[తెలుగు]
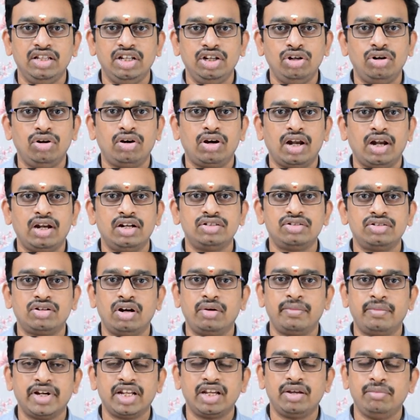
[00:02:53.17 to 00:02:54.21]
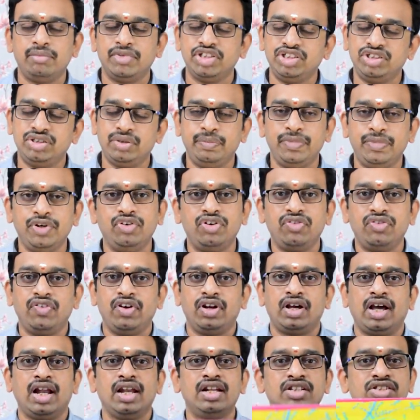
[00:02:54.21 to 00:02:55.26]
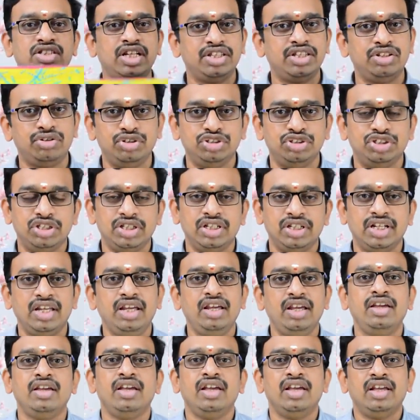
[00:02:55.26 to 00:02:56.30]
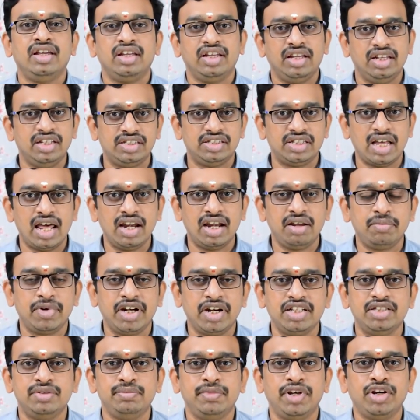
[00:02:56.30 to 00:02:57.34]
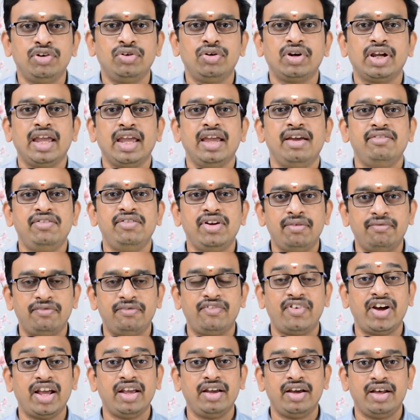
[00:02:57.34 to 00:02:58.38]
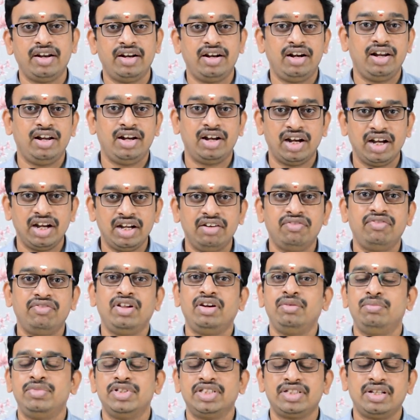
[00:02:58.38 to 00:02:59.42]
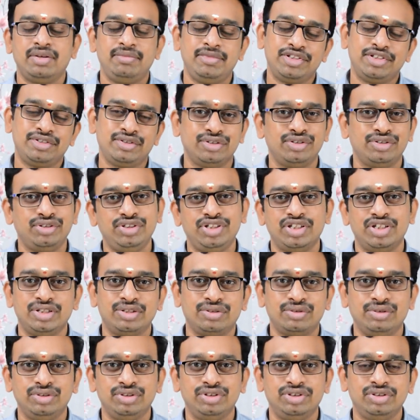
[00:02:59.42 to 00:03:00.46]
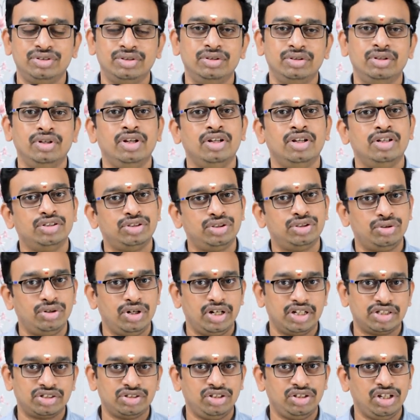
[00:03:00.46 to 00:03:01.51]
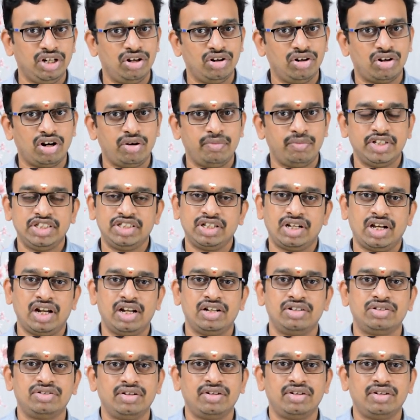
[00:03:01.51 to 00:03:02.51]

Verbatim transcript: దీంట్లో కలర్స్ కూడా మనకి మంచి బ్యూటిఫుల్ కలర్స్ అయితే వచ్చినాయి ఈ శారీ ప్రైస్ మీకు కేవలం ఫైవ్ హండ్రెడ్ అండ్ నైంటీ ఫైవ్ రూపీస్కే మీరు సొంతం చేసుకోవచ్చు సో నెక్స్ట్ దీంట్లో కూడా మంచి కలర్స్